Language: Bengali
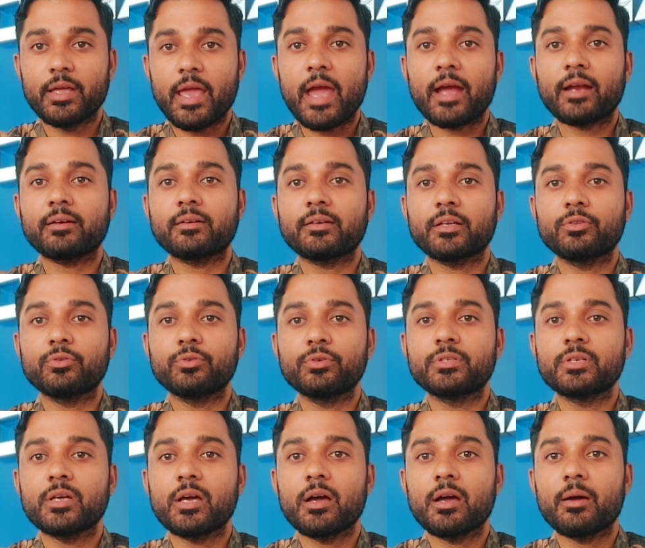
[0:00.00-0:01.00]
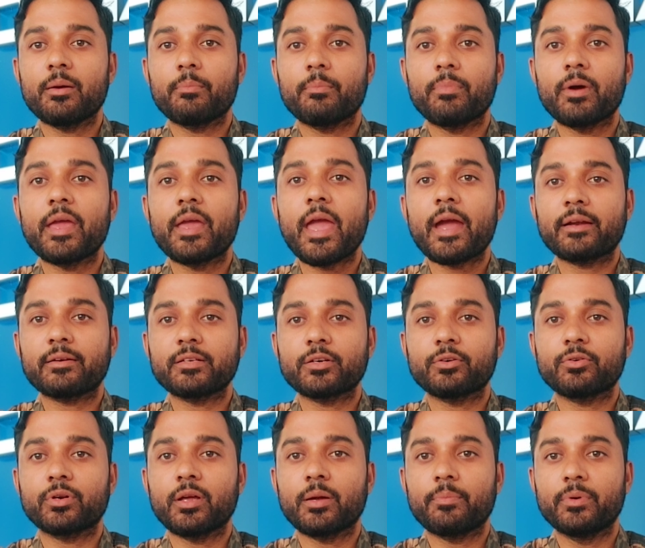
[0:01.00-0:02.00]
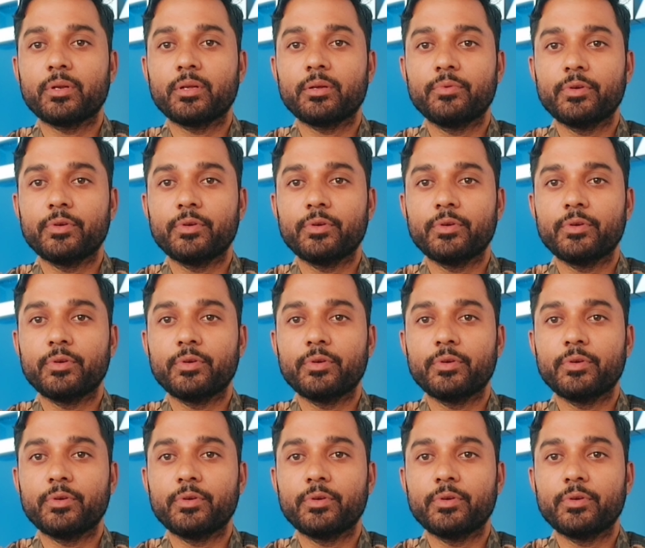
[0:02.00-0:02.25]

একটা দুইটা বা একটা করে আপনি